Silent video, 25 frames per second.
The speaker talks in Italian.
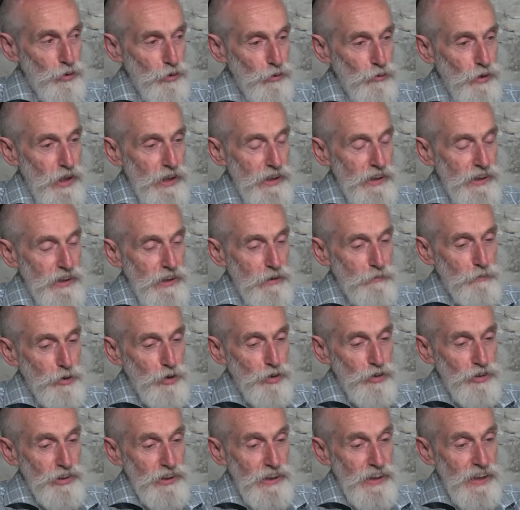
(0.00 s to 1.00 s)
quelli
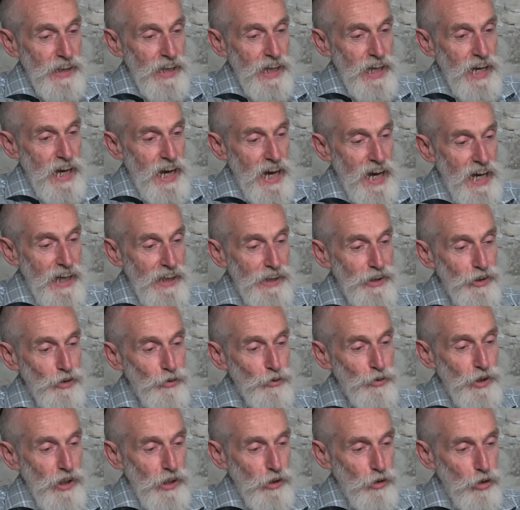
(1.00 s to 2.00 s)
cremosi, hanno
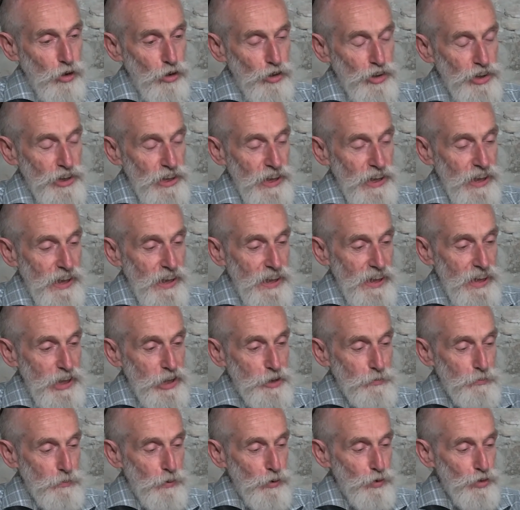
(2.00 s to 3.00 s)
una grossa
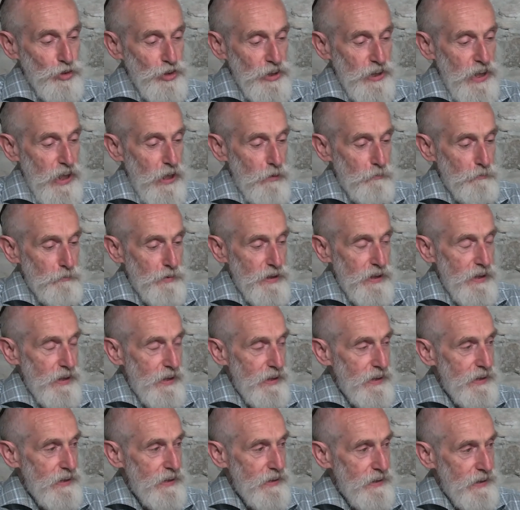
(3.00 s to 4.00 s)

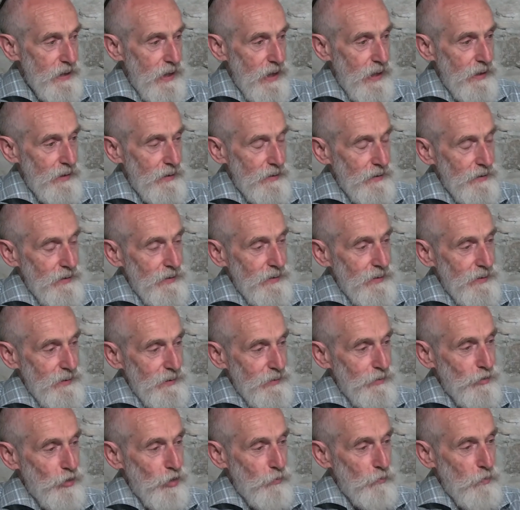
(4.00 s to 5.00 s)
responsabilità
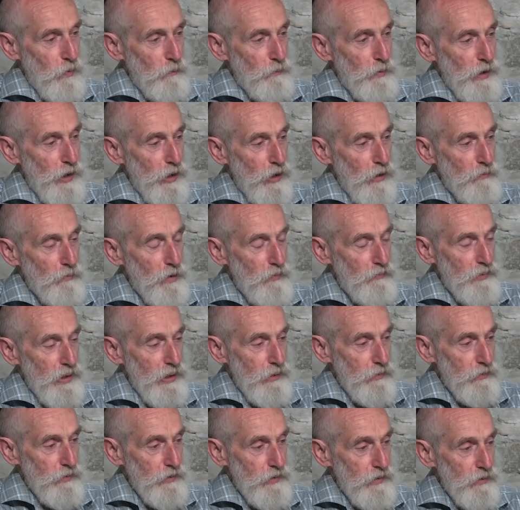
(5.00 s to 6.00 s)
col
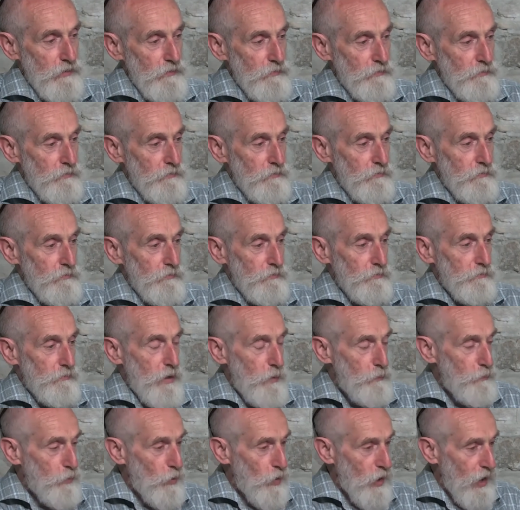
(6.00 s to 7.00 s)
papillomavirus.
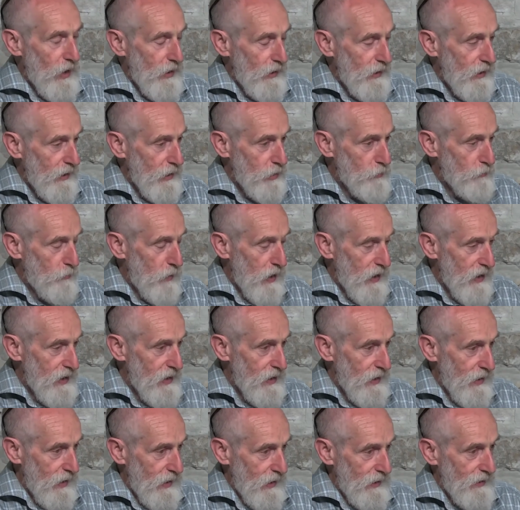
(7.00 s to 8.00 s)
Ma può anche
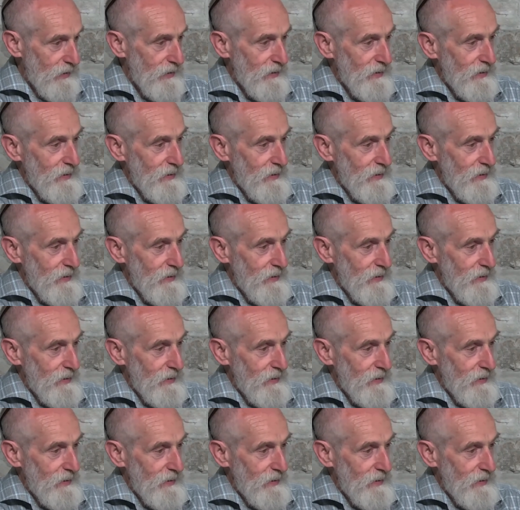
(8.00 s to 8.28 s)
sparire, eh?